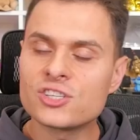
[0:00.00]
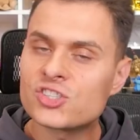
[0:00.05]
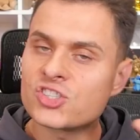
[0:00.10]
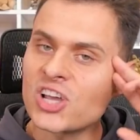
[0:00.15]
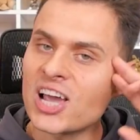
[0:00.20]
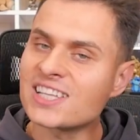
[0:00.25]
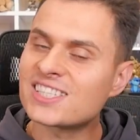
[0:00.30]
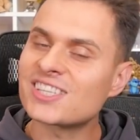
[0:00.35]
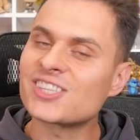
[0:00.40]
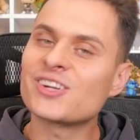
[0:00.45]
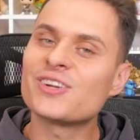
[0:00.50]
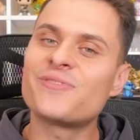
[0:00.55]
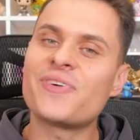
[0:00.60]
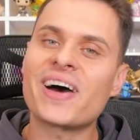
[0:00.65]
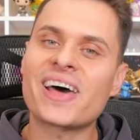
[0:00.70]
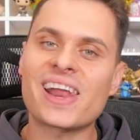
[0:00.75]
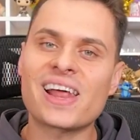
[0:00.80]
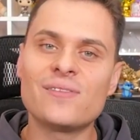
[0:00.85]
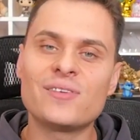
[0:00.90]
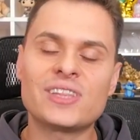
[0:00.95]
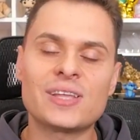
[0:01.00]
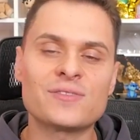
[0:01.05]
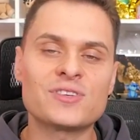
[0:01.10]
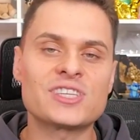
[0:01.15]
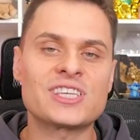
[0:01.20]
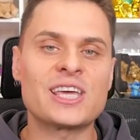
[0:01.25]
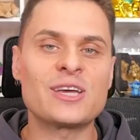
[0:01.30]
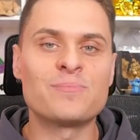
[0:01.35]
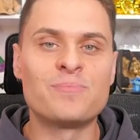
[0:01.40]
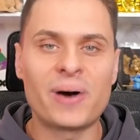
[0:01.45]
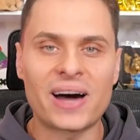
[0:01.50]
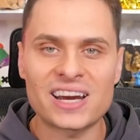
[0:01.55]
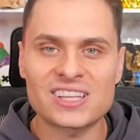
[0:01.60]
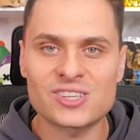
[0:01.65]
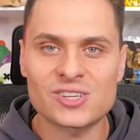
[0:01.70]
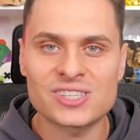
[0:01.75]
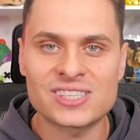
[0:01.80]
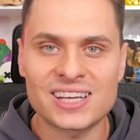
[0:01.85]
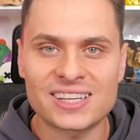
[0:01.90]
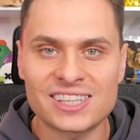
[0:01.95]
Cześć, to Fire, witam wszystkich bardzo
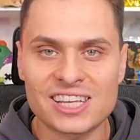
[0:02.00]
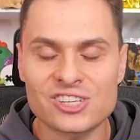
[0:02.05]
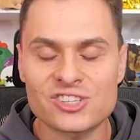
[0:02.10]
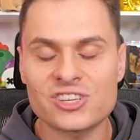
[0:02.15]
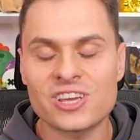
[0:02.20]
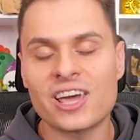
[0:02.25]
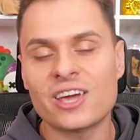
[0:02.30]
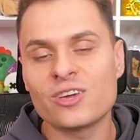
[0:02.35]
serdecznie